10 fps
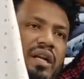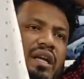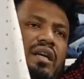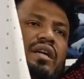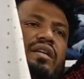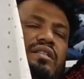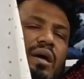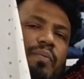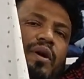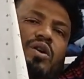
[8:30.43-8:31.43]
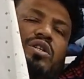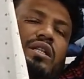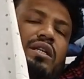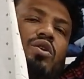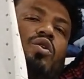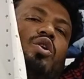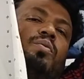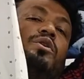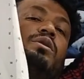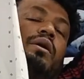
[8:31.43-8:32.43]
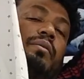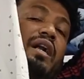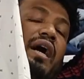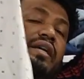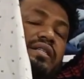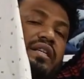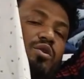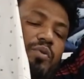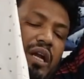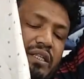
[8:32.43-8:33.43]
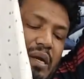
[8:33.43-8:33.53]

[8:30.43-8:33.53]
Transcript: ছাপ্পান্ন সাতান্ন হলেও পড়তে পারবেন হাইস্ট এর উপরে আর যাবে না